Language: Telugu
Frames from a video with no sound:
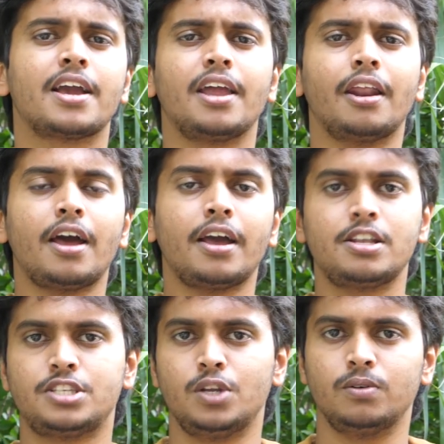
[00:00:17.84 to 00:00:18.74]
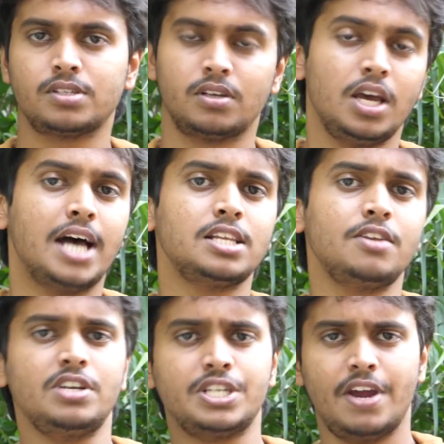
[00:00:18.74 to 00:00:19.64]
కిర్రాక్ ఇచ్చే న్యూస్ అసలు
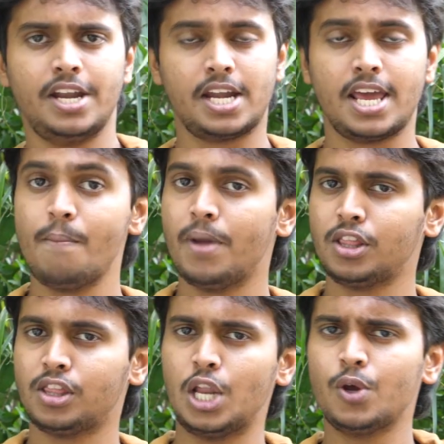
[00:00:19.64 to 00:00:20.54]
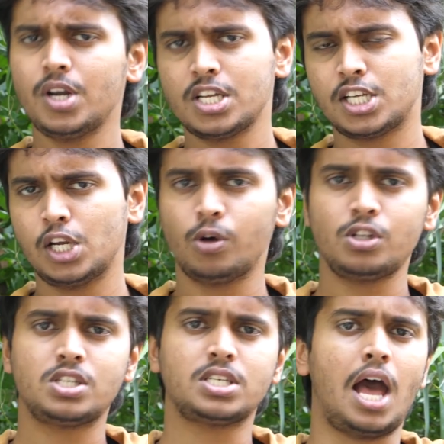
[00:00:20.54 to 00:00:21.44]
విషయం ఏంటంటే మన తెలుగు ఇండస్ట్రీలో
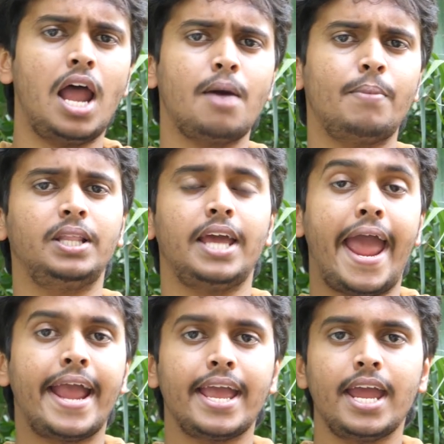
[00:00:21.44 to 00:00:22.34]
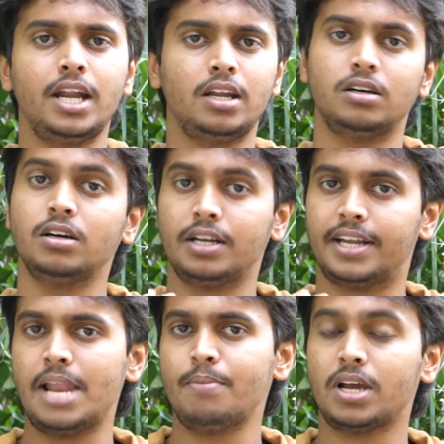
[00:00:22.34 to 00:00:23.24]
చాలామంది యంగ్ అండ్
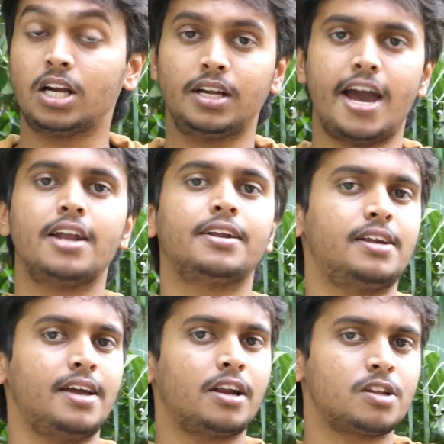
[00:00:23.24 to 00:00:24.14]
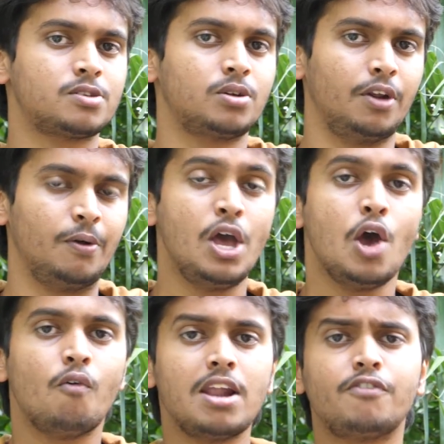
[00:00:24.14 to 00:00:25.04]
డైనమిక్ టాలెంటెడ్ డైరెక్టర్స్ ఉన్నారు
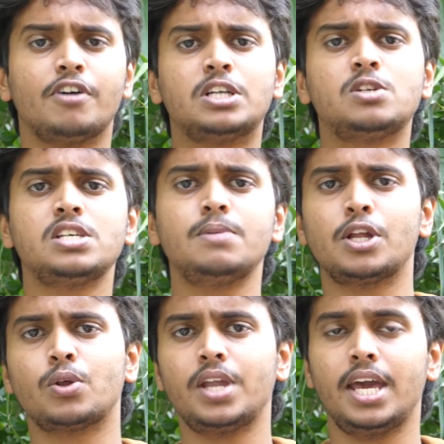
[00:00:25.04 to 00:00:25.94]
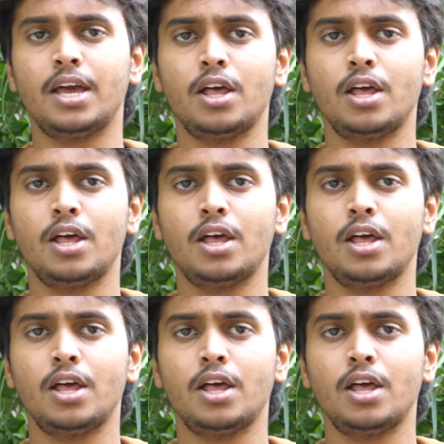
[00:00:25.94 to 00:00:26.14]
వాళ్ళ ఫస్ట్ సినిమాతోనే